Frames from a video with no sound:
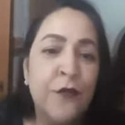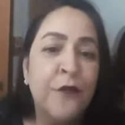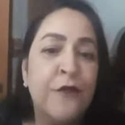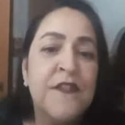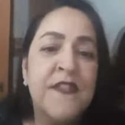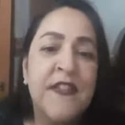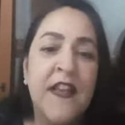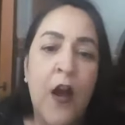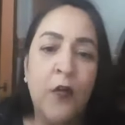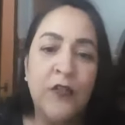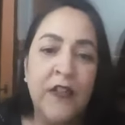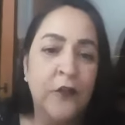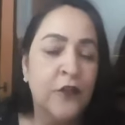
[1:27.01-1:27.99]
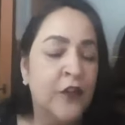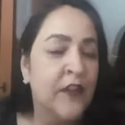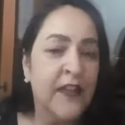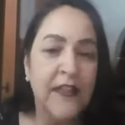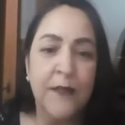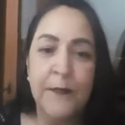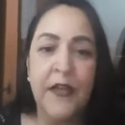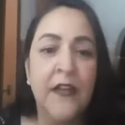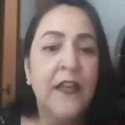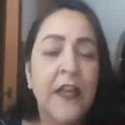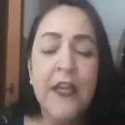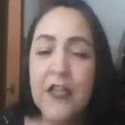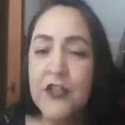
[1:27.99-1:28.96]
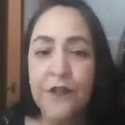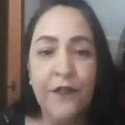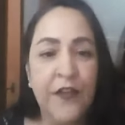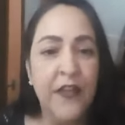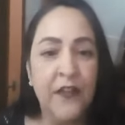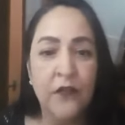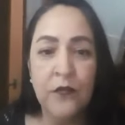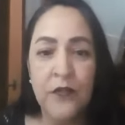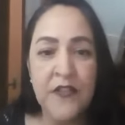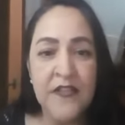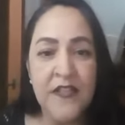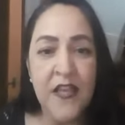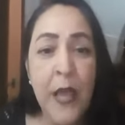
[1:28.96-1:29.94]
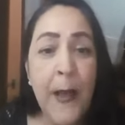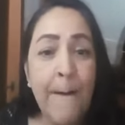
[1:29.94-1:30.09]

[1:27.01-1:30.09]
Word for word: um fiscal dentro da Câmara de Vereadores,